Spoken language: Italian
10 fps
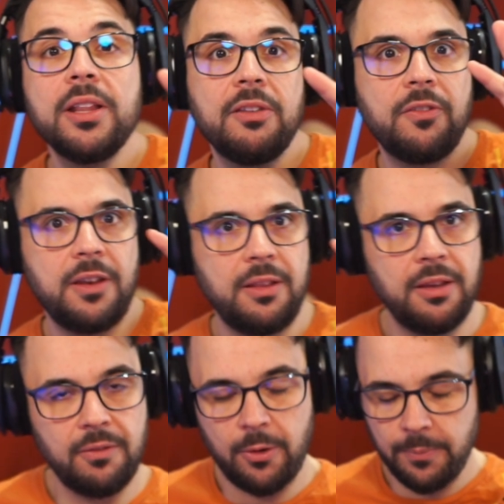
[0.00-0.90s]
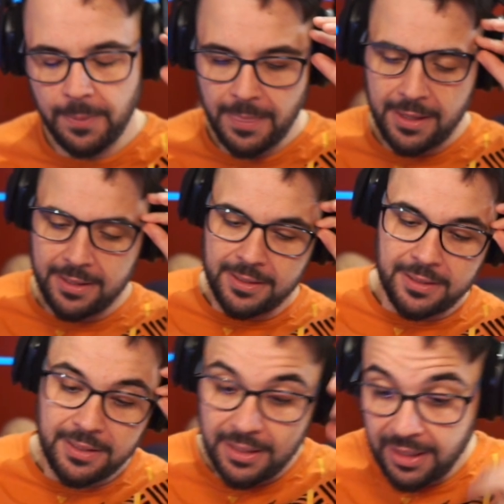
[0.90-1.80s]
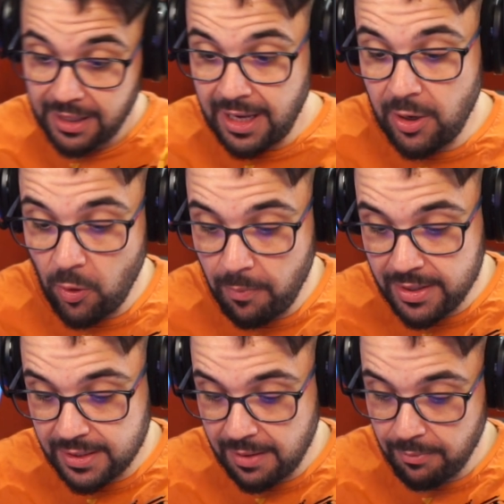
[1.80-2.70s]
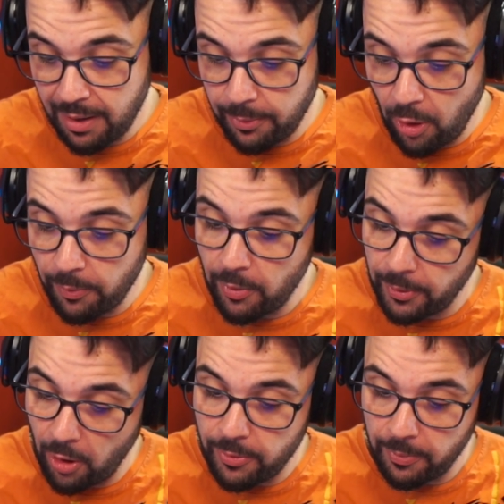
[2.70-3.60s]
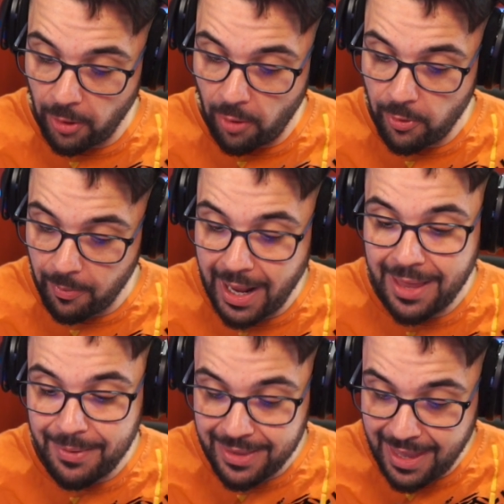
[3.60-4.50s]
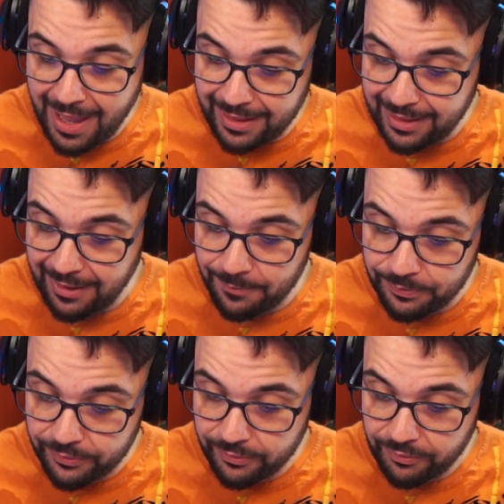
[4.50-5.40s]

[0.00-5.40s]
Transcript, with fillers: definitivo. Che non mi sembra proprio, proprio, proprio male per niente.